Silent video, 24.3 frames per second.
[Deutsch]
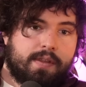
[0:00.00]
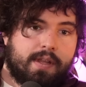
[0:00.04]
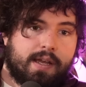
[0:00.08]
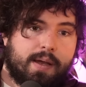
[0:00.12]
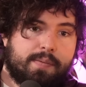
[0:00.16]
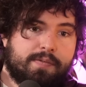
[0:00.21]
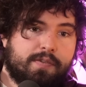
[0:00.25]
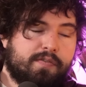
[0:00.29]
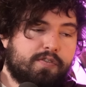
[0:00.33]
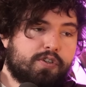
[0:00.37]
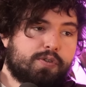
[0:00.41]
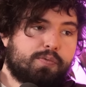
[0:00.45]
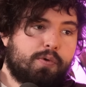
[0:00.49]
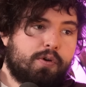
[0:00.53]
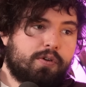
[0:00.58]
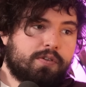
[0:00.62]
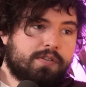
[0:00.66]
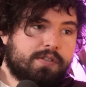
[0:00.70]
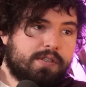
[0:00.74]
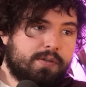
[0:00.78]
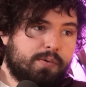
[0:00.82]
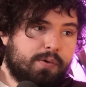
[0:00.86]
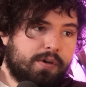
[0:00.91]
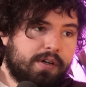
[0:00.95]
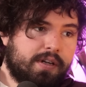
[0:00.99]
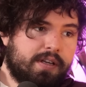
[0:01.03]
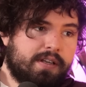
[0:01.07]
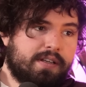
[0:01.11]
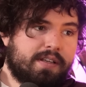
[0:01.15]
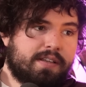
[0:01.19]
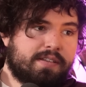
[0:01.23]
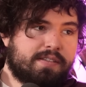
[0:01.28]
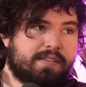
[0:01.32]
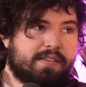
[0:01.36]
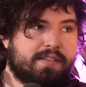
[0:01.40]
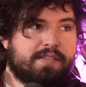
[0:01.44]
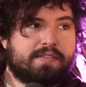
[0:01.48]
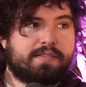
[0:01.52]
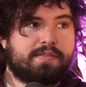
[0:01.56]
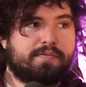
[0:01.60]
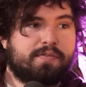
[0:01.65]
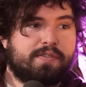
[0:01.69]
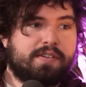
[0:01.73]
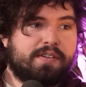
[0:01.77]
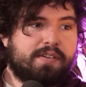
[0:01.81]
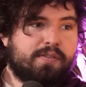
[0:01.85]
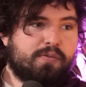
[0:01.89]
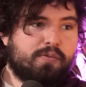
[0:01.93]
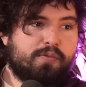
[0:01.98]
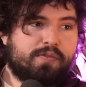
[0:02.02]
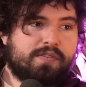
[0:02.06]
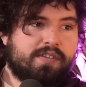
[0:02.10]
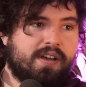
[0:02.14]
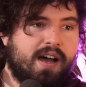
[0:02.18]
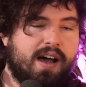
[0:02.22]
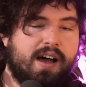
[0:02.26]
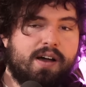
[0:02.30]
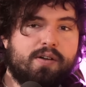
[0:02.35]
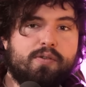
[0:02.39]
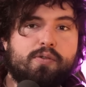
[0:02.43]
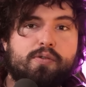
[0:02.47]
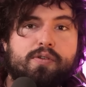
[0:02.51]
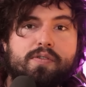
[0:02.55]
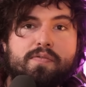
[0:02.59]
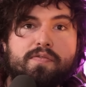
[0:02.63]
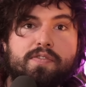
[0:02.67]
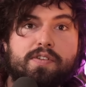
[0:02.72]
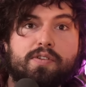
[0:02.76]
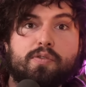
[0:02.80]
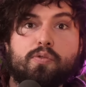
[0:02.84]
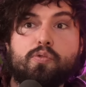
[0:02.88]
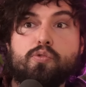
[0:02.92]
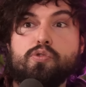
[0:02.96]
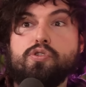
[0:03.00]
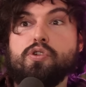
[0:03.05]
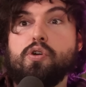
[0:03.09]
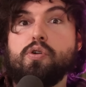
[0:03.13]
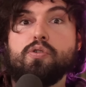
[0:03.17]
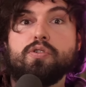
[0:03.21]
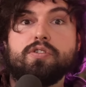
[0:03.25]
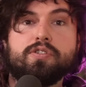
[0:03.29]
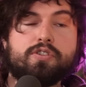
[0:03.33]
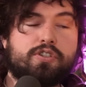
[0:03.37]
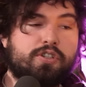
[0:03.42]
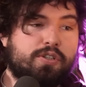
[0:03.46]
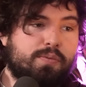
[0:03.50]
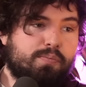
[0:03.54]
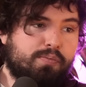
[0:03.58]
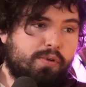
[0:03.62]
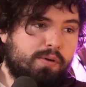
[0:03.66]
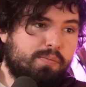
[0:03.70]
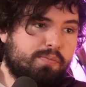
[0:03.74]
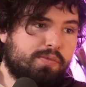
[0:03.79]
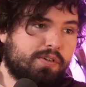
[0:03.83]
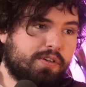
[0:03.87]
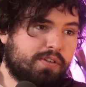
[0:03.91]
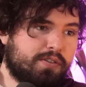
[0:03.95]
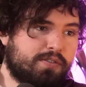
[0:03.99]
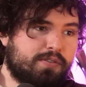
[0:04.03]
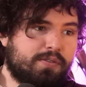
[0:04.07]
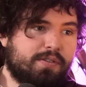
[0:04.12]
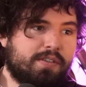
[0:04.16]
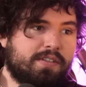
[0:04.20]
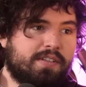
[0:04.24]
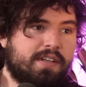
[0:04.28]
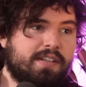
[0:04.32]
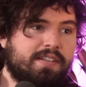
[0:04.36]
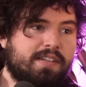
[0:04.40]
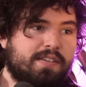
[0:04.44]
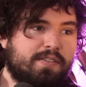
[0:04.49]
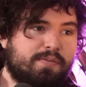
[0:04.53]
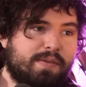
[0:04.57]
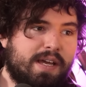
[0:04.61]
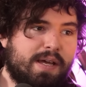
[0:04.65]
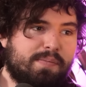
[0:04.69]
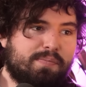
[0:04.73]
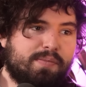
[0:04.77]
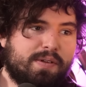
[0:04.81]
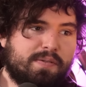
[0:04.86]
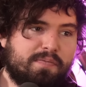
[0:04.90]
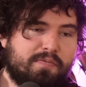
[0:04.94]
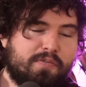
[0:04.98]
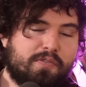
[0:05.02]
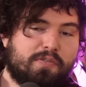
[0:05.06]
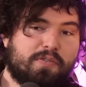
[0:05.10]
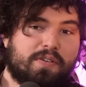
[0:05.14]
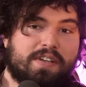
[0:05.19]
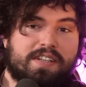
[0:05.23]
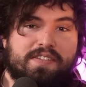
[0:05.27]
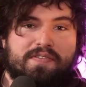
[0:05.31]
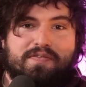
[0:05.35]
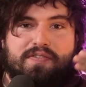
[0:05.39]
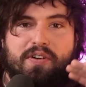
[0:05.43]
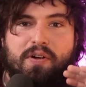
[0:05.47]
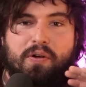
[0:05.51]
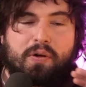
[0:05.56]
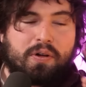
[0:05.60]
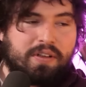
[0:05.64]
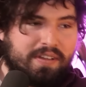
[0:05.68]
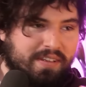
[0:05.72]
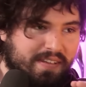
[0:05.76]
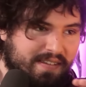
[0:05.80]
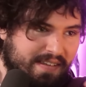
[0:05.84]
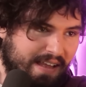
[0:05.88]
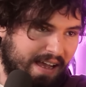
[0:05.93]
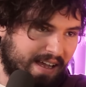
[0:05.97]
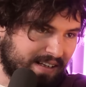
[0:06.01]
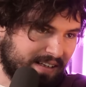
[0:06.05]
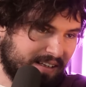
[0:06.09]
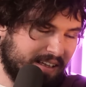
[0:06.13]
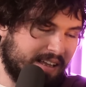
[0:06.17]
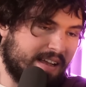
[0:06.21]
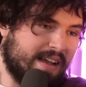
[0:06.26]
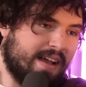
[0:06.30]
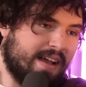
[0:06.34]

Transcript: Da gab es ja auch Verschwörungstheorien, dass es von den USA irgendwie eine unterirdische Bombe gezündet hat, die zum Erdbeben führt. So richtig verrückte Sachen